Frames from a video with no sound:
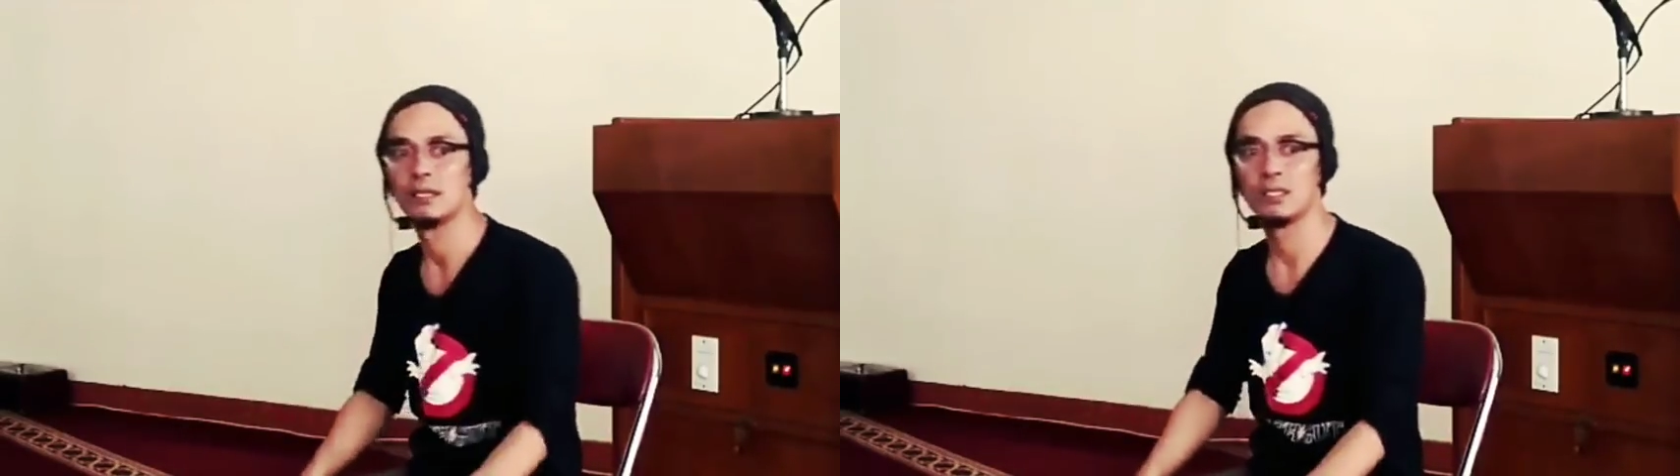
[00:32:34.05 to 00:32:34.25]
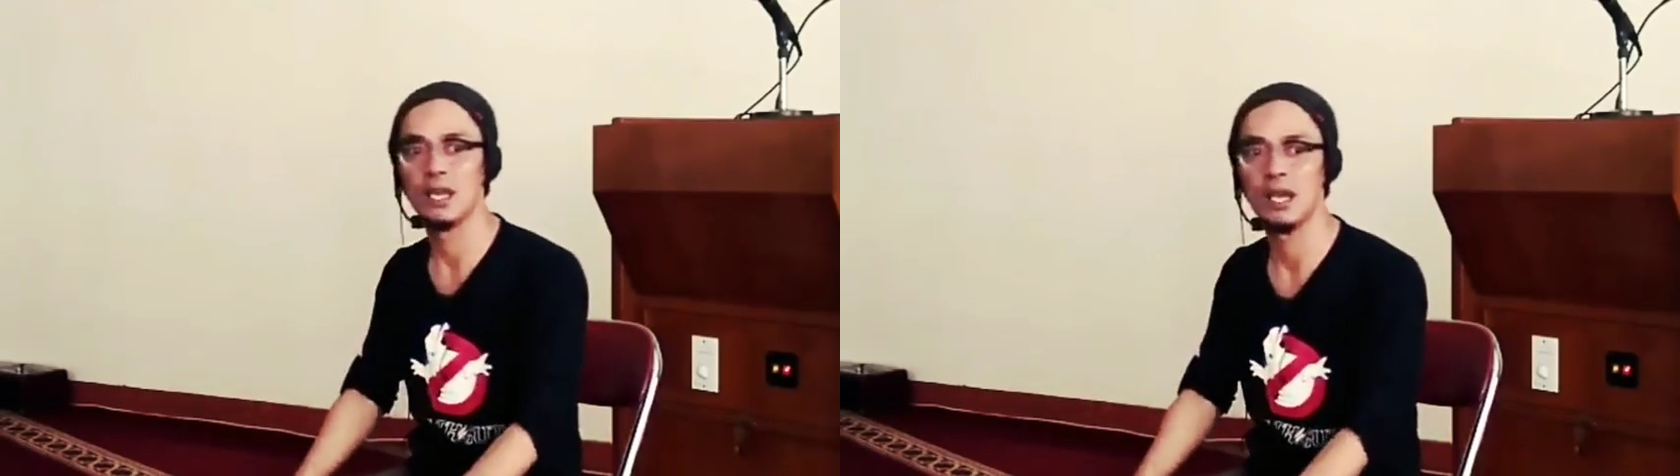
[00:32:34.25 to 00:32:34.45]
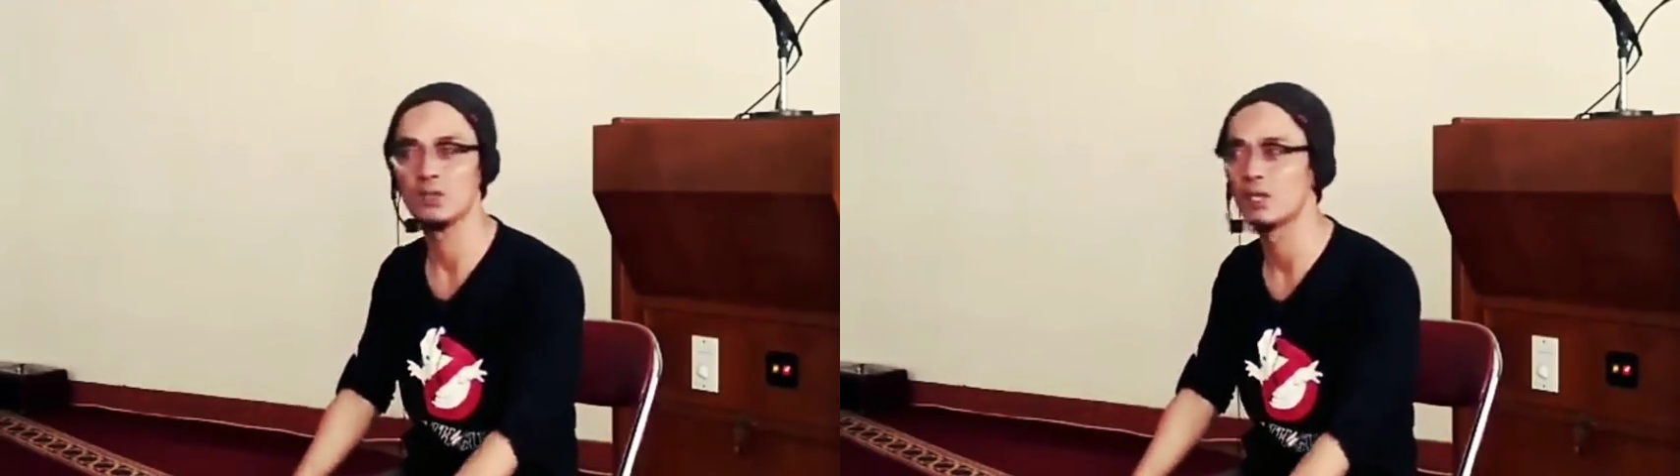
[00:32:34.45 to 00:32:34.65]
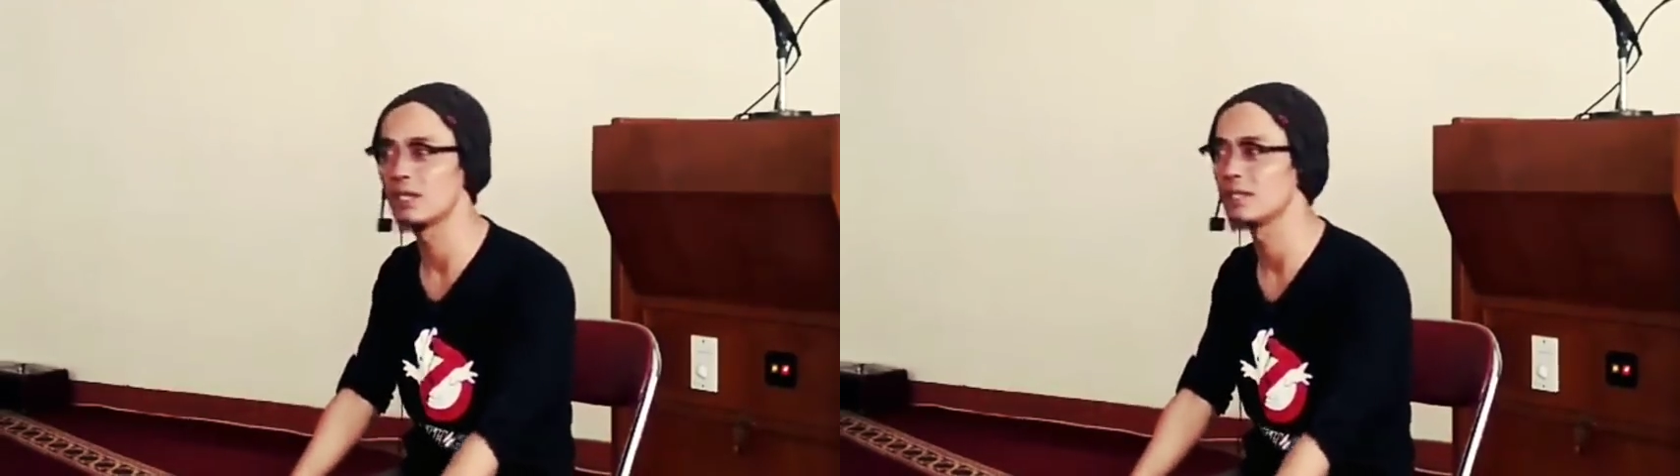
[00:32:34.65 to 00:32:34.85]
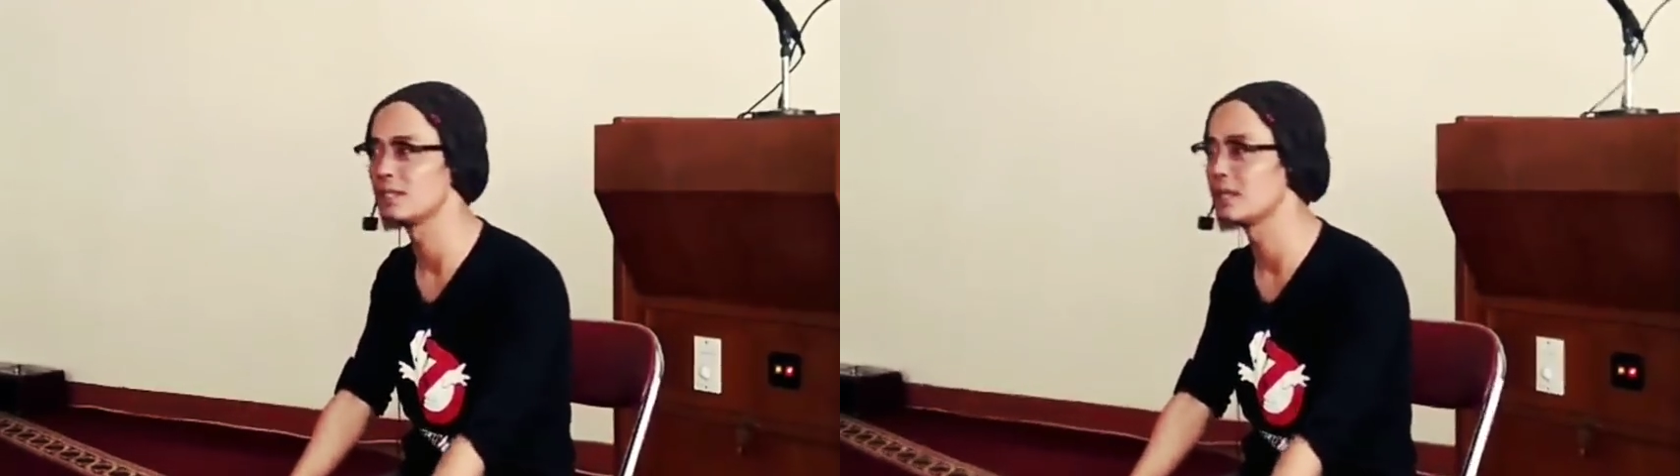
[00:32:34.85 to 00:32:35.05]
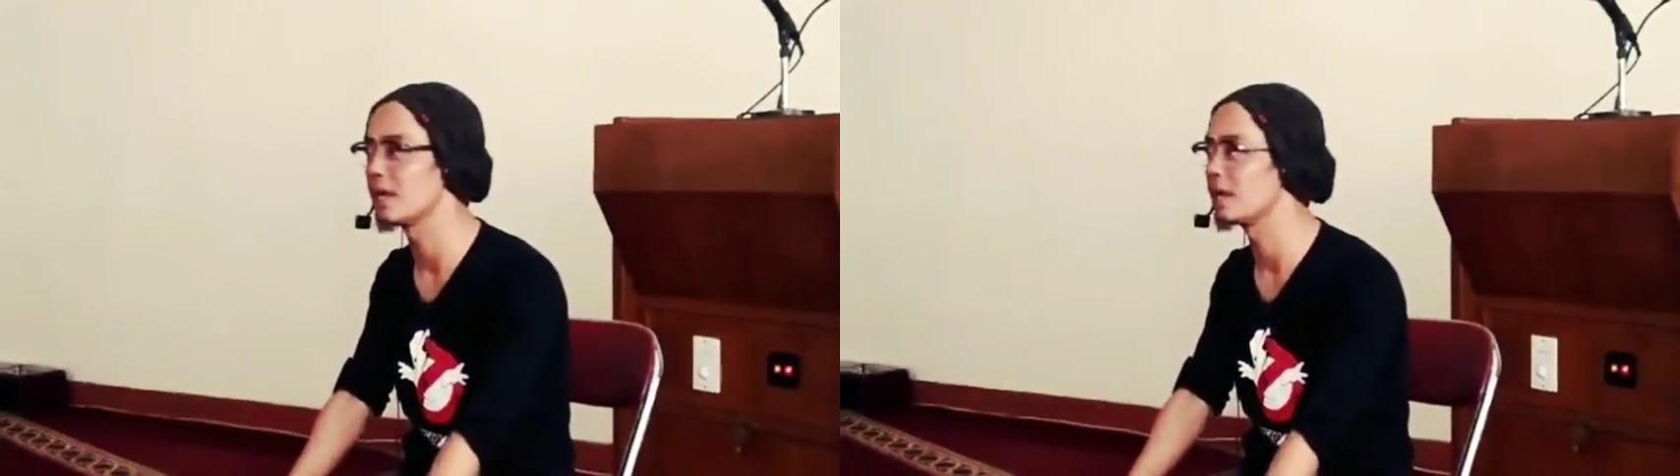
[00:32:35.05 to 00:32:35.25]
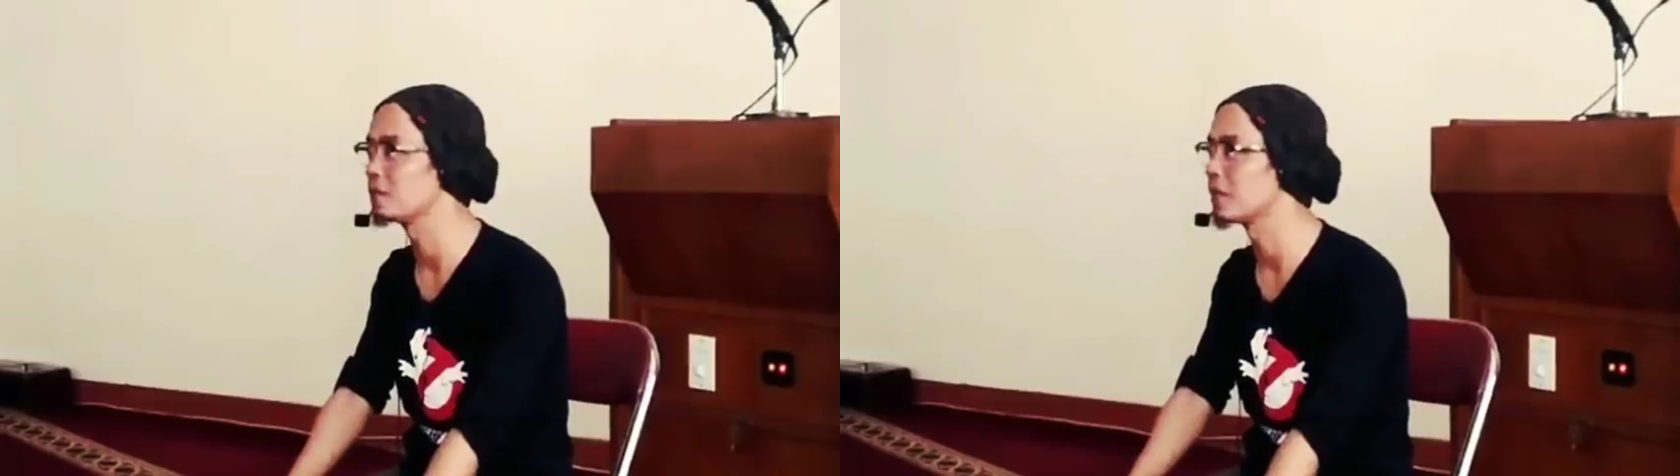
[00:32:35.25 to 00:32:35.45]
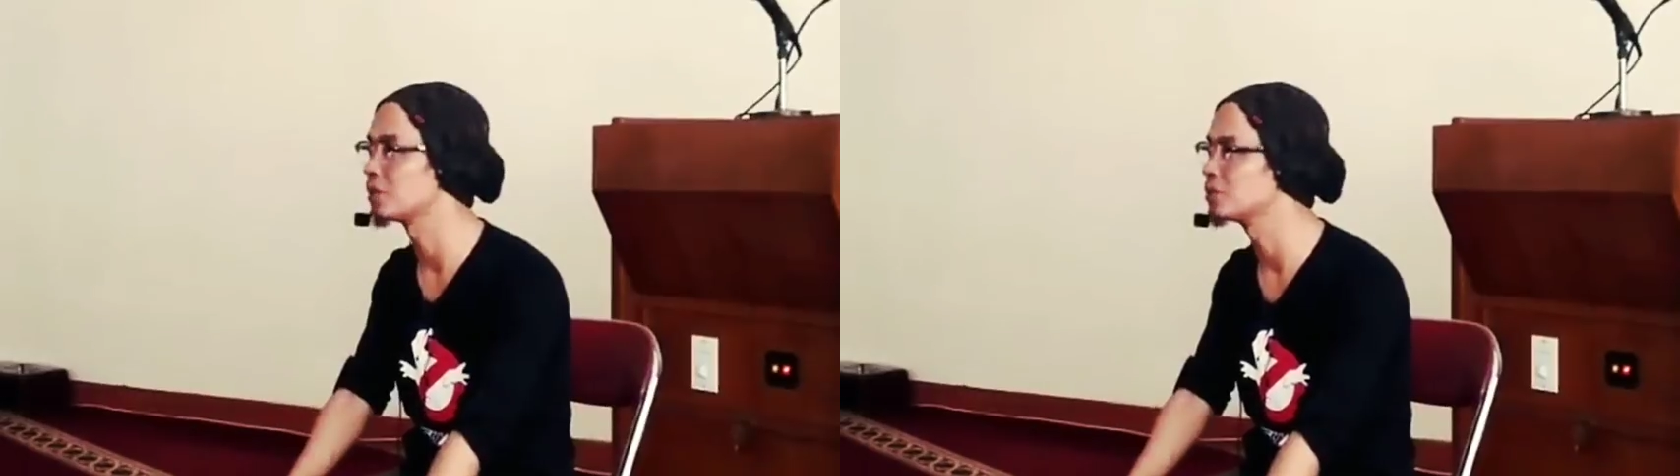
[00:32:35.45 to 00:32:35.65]
Ya ayyuhalladzina
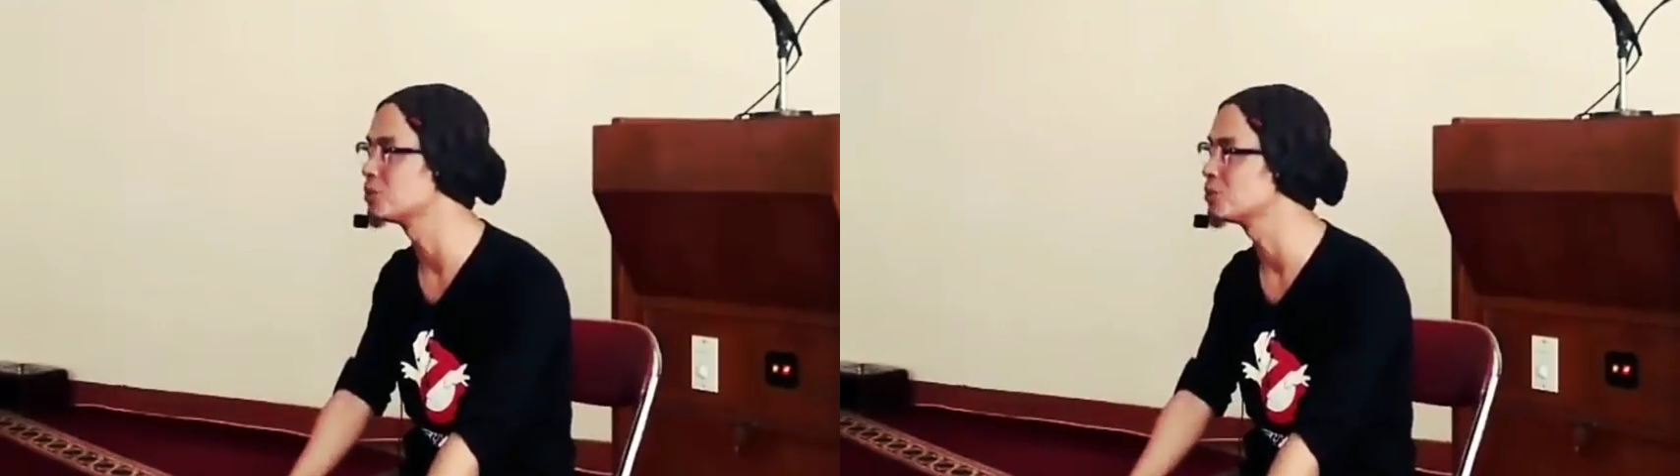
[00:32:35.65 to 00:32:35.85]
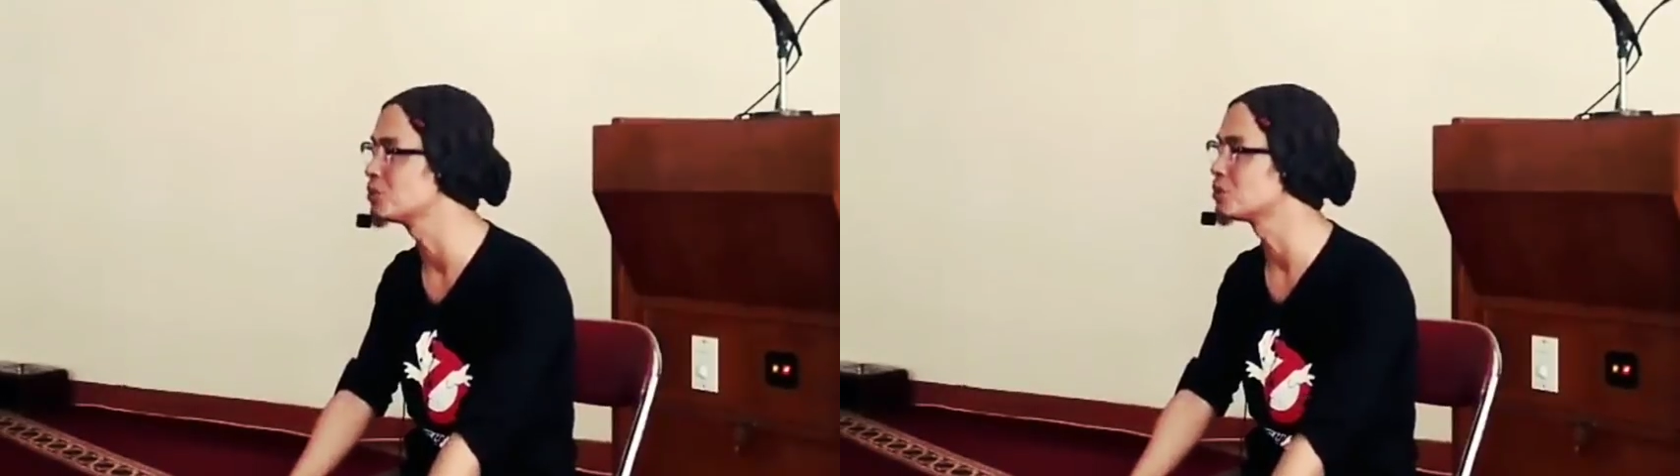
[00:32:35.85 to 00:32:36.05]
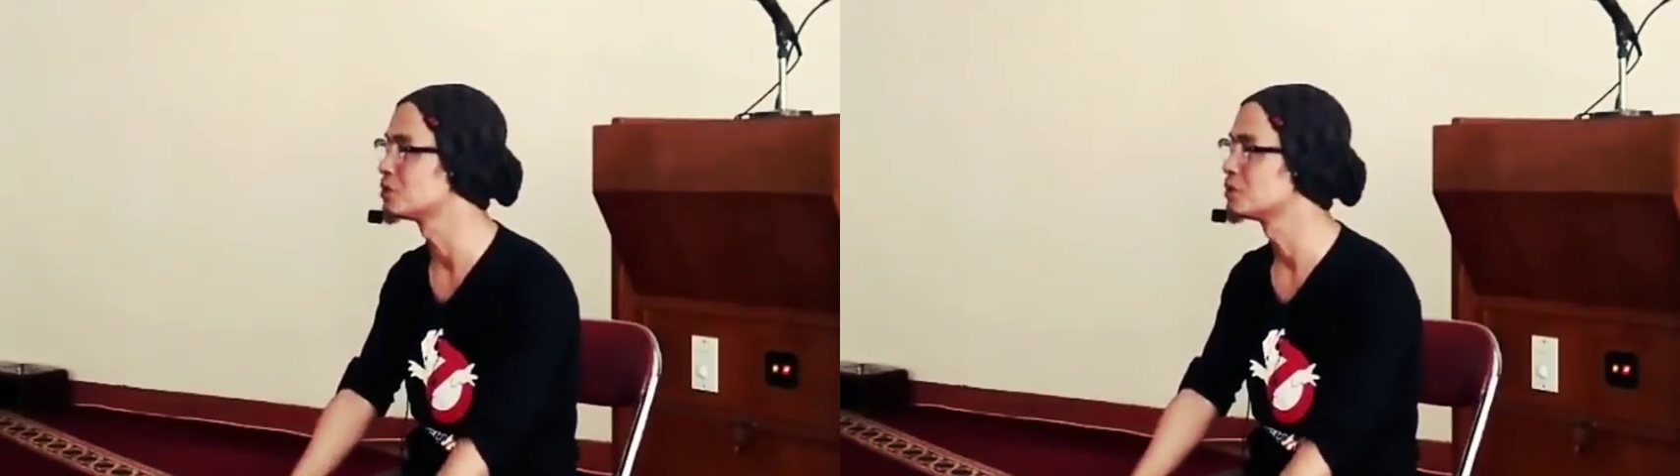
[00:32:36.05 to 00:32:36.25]
amanu